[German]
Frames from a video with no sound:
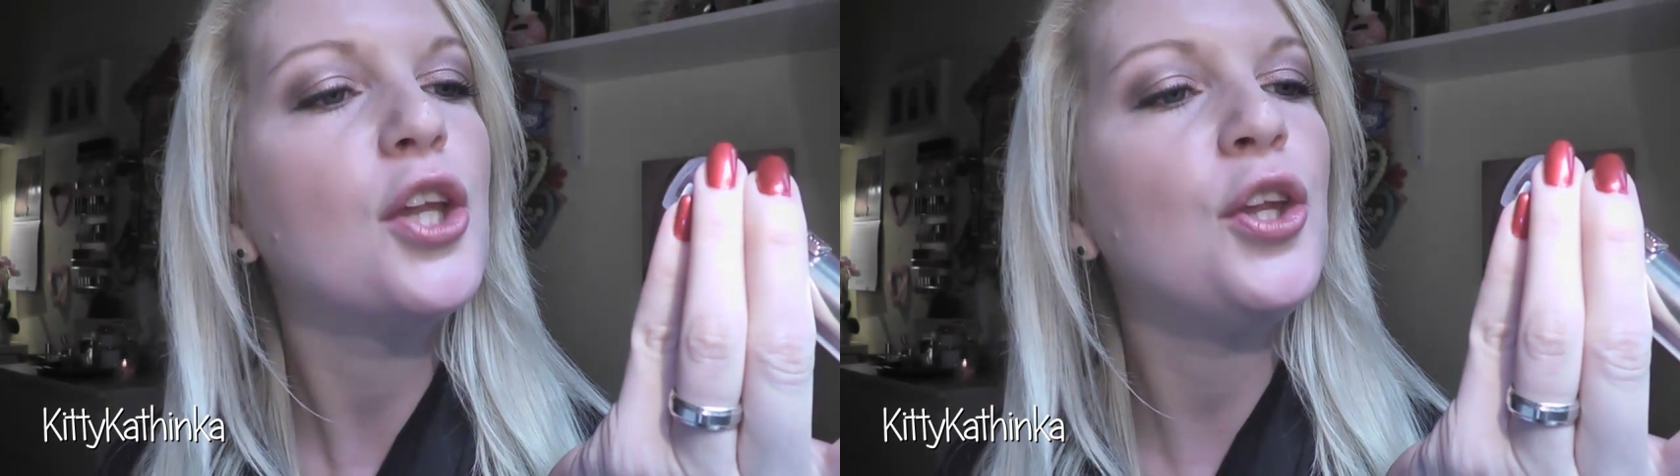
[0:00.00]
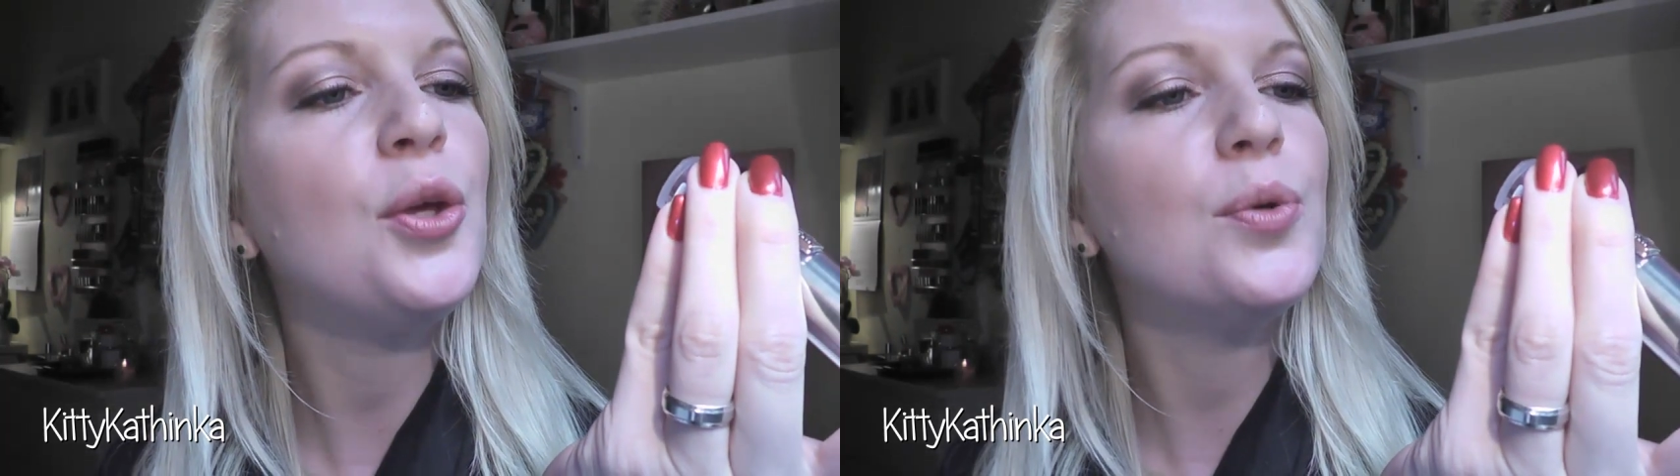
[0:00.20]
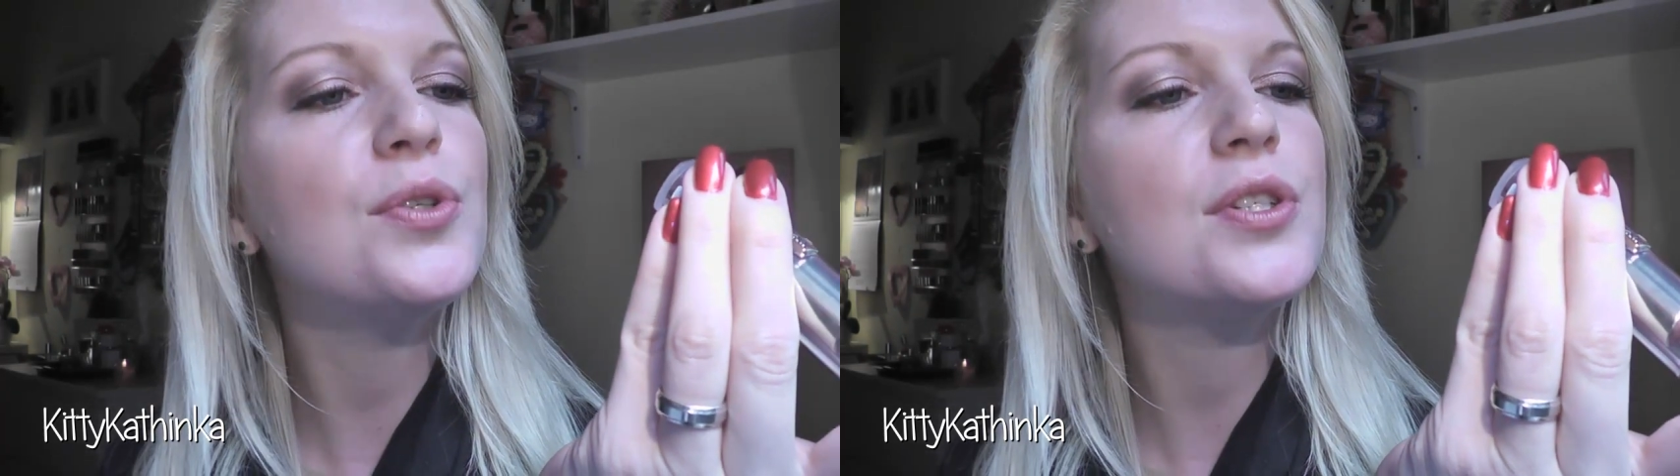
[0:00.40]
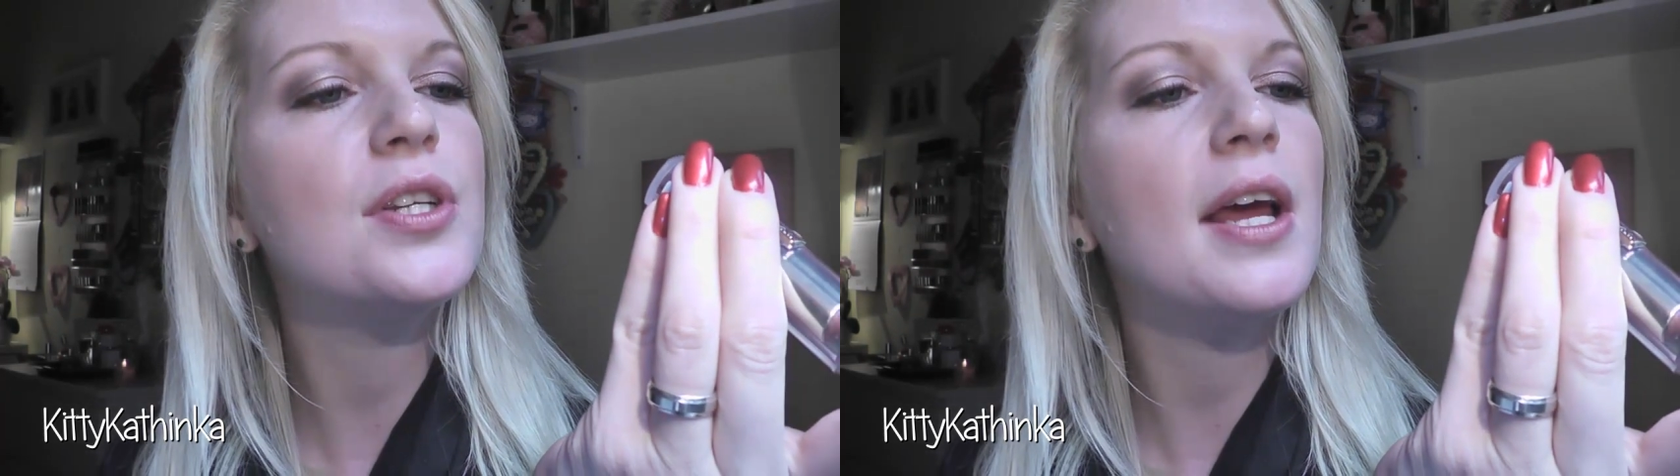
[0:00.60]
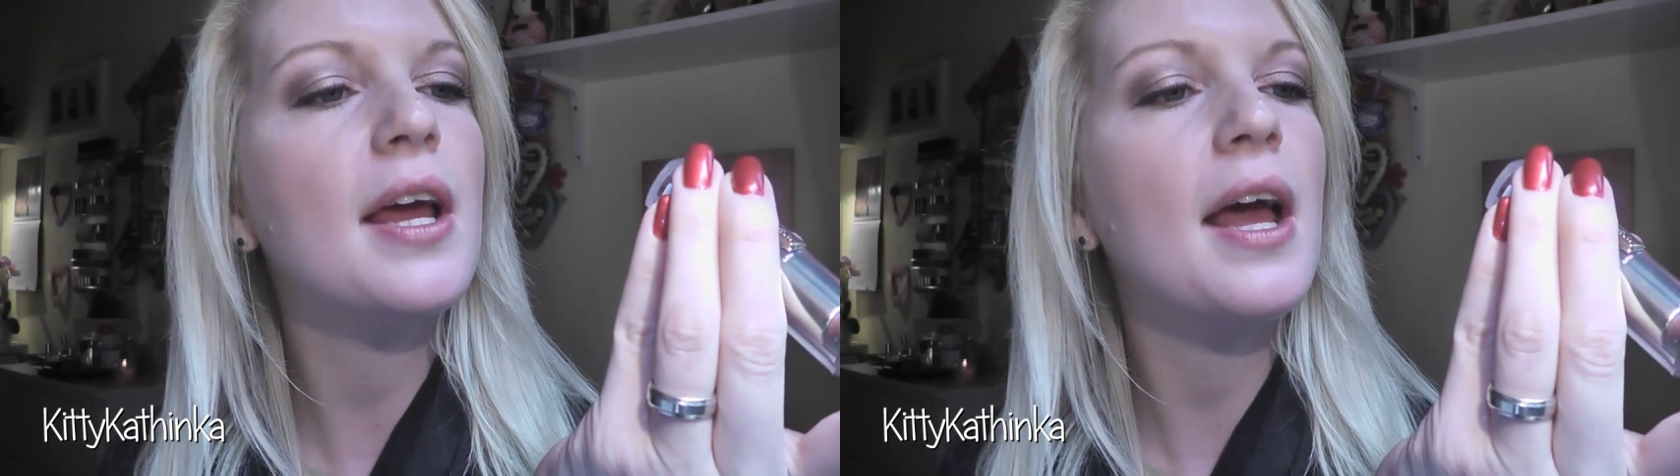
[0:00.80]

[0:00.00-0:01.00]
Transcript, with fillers: Nude